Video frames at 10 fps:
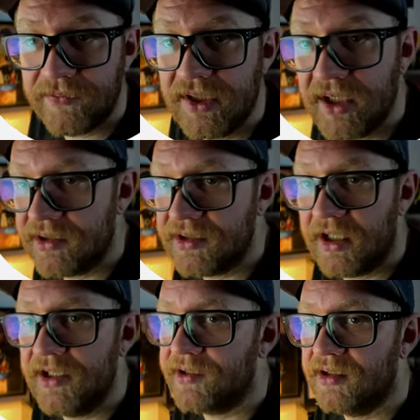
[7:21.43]
wie die ganzen
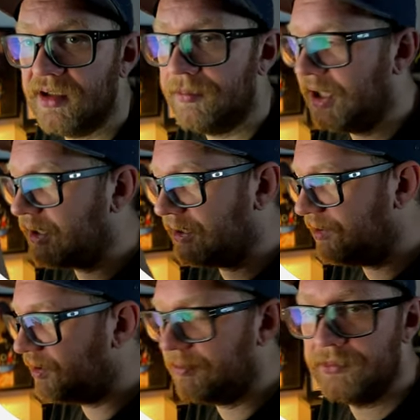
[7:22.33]
heißen da, Bike
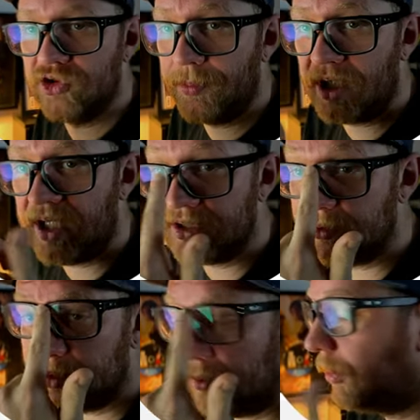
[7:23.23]
Leasing, Jobrad
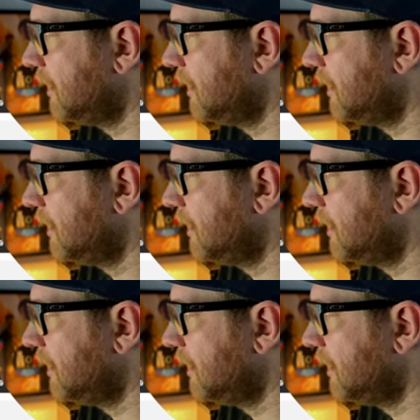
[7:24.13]
und so.